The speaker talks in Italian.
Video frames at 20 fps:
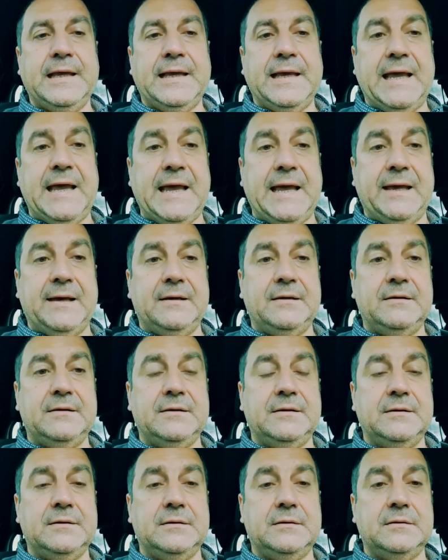e
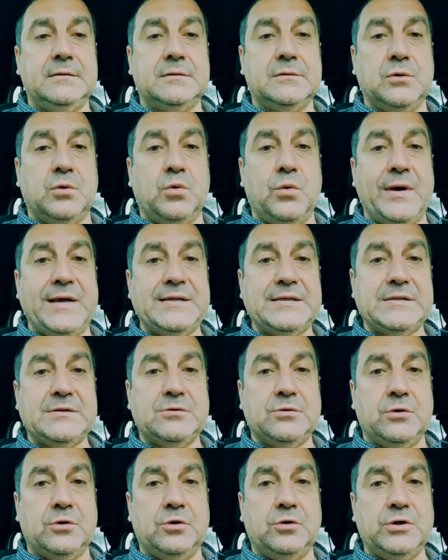eh,
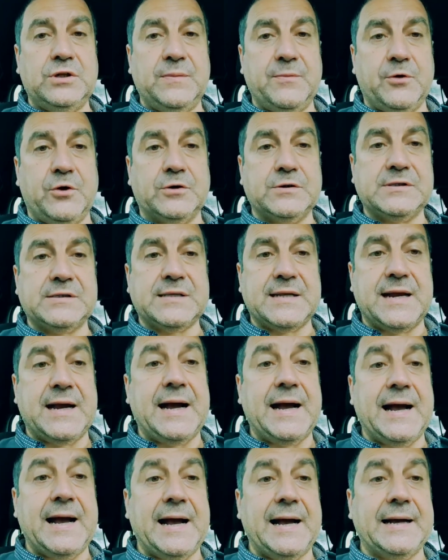questo lo
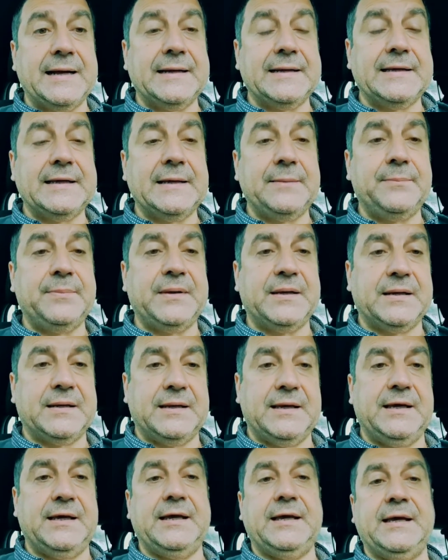dimostra anche
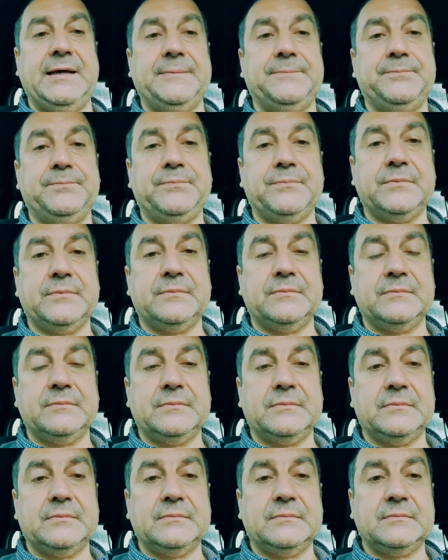perché mh,
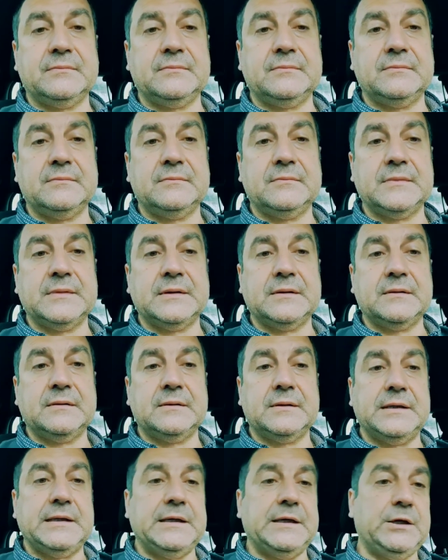mm,
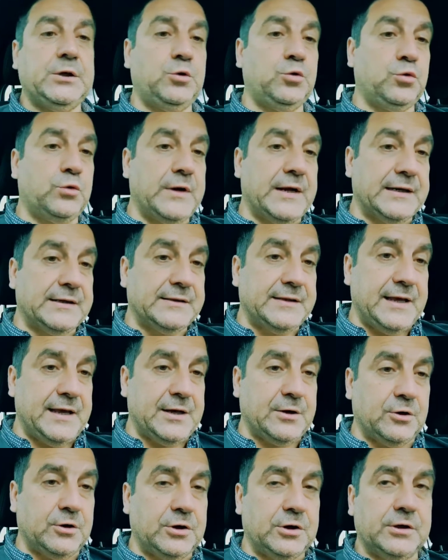in un
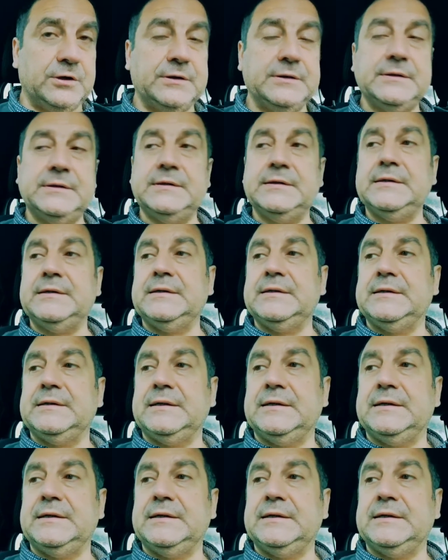articolo eh,